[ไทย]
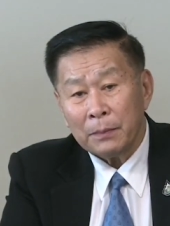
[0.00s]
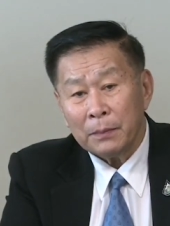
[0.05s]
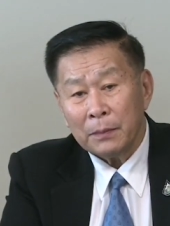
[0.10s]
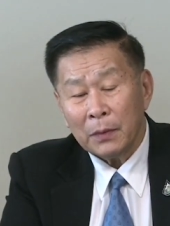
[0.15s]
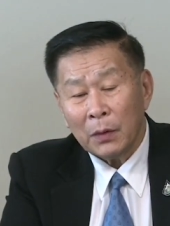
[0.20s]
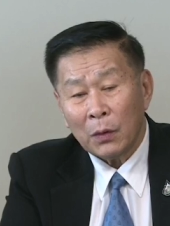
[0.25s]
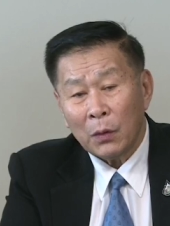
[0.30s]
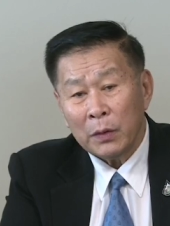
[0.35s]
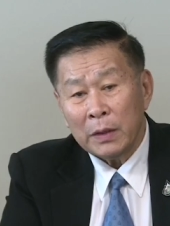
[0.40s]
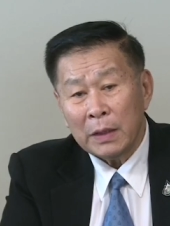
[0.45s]
บ
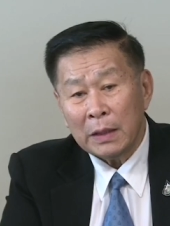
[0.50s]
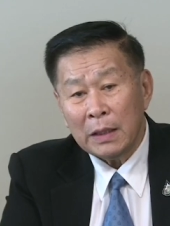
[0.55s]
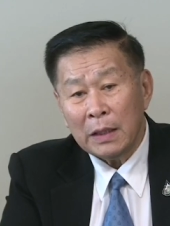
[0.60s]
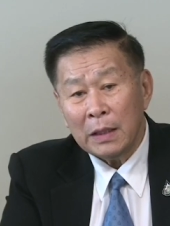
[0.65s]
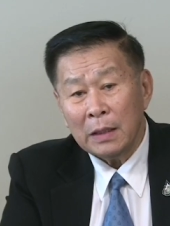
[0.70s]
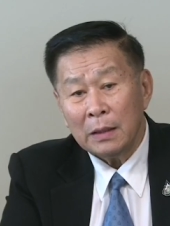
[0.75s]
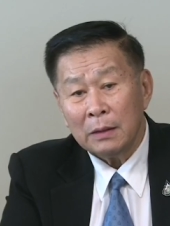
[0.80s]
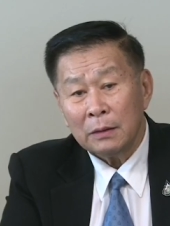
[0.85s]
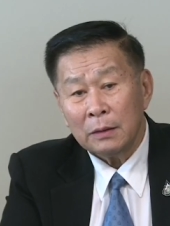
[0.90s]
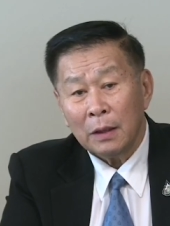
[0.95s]
คนอย่าง
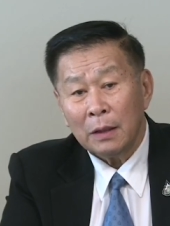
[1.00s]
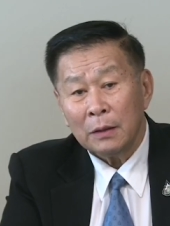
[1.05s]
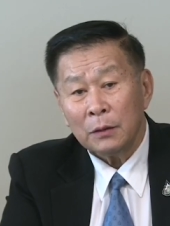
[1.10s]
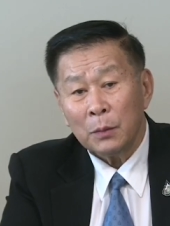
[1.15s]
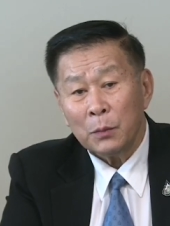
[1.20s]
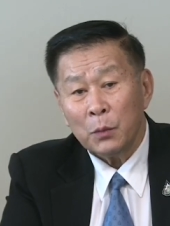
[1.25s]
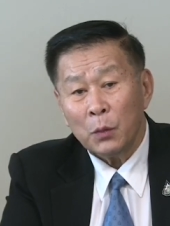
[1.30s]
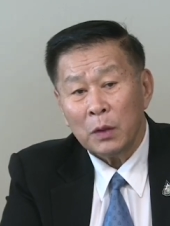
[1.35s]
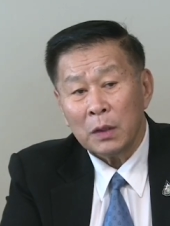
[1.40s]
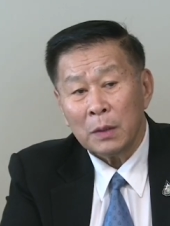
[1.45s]
นี้
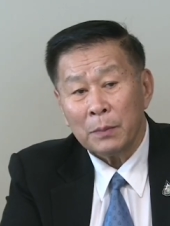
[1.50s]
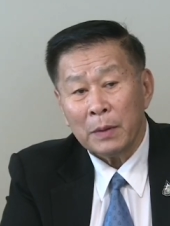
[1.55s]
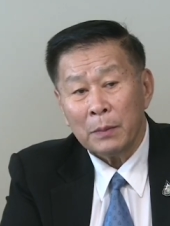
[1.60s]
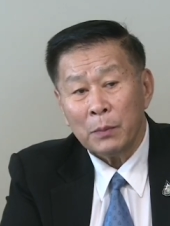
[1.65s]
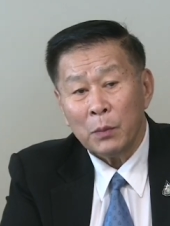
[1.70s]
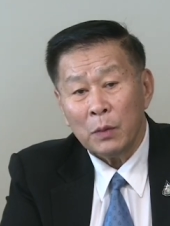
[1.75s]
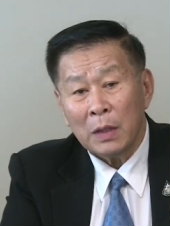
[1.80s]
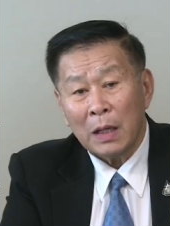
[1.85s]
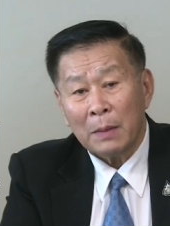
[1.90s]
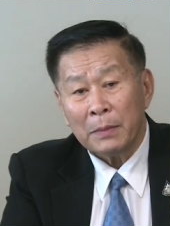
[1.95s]
สมควรจะเป็
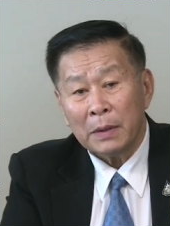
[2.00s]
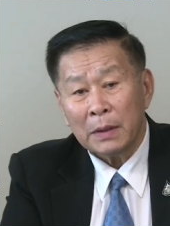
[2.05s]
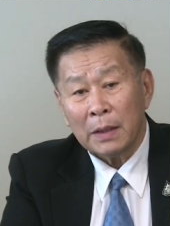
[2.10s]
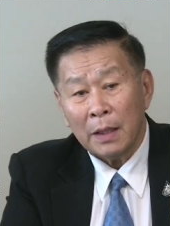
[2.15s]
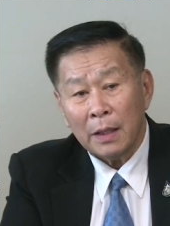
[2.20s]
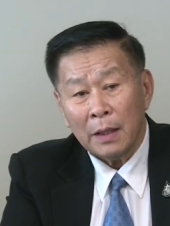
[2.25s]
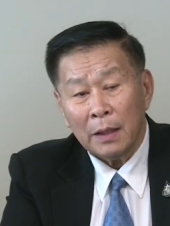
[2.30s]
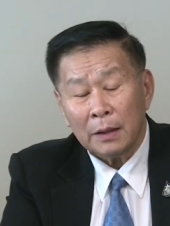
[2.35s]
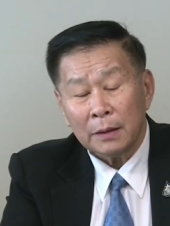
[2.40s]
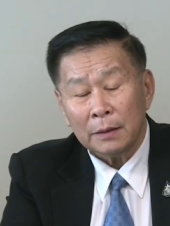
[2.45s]
นผู้นำประ
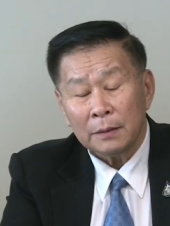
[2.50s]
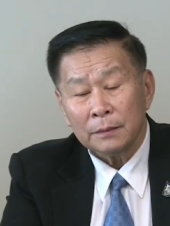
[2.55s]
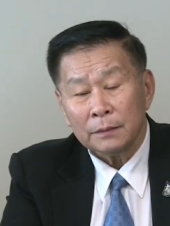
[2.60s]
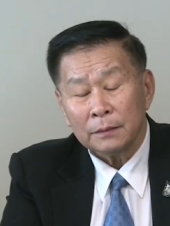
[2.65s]
เทศ